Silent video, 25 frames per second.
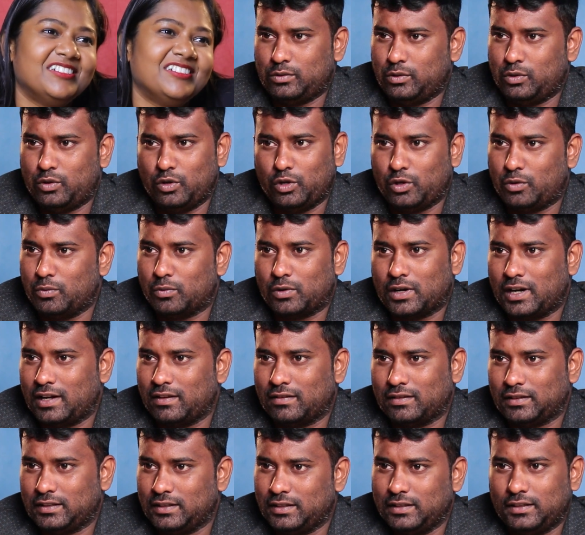கூகுளுக்கு முன்னாடி
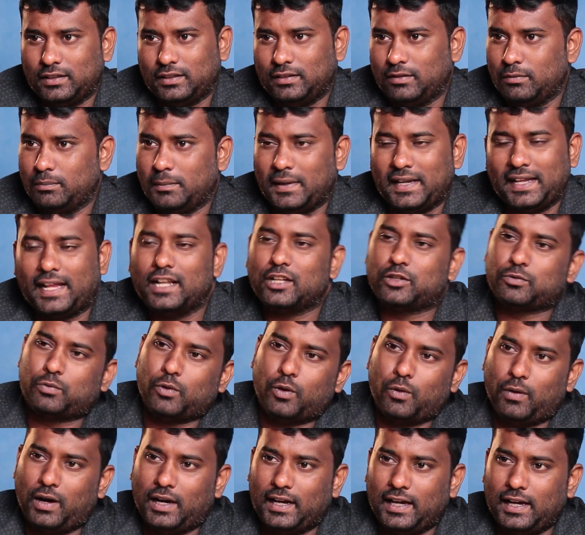வந்து மெடிக்கல்ஸ்
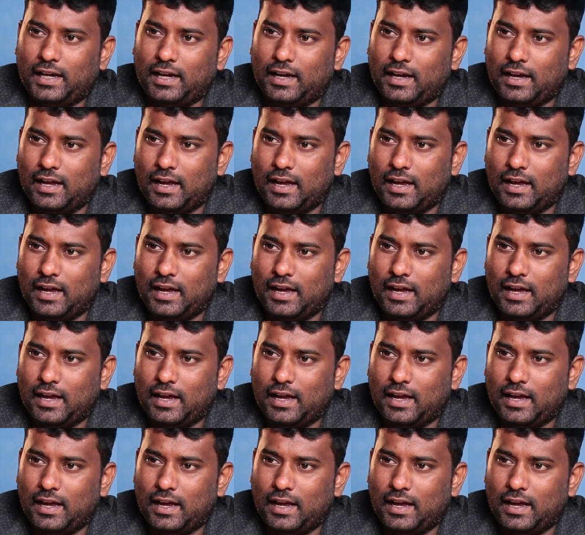போவாங்க